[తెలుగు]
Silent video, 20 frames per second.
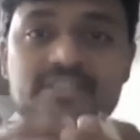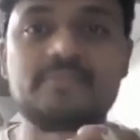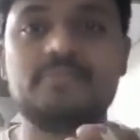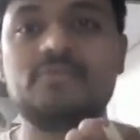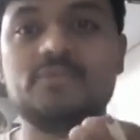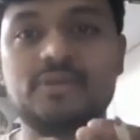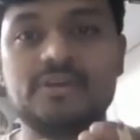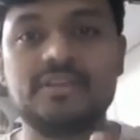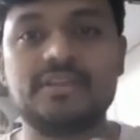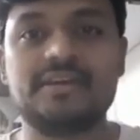
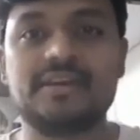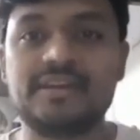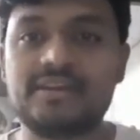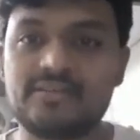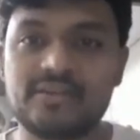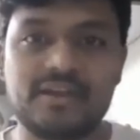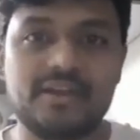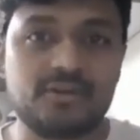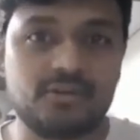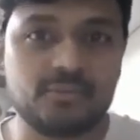అప్ టుగెదర్
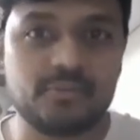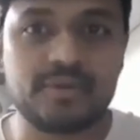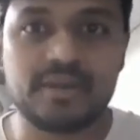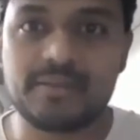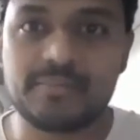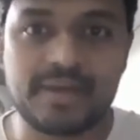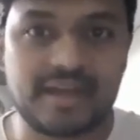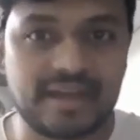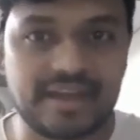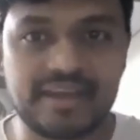అండ్ ట్రైంగ్ టు
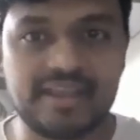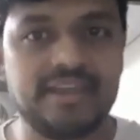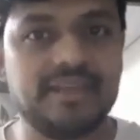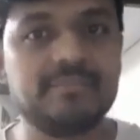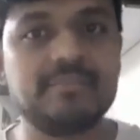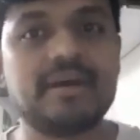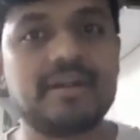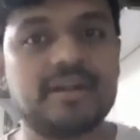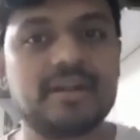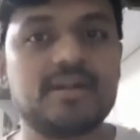బ్రింగ్ బ్యాక్ అని
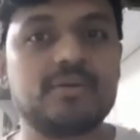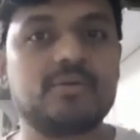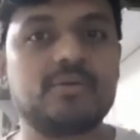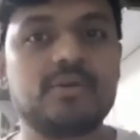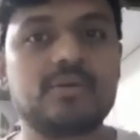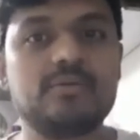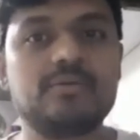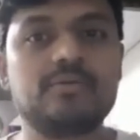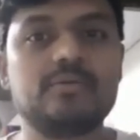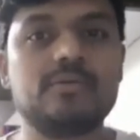
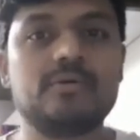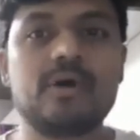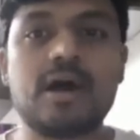మాట్లాడుకున్నాం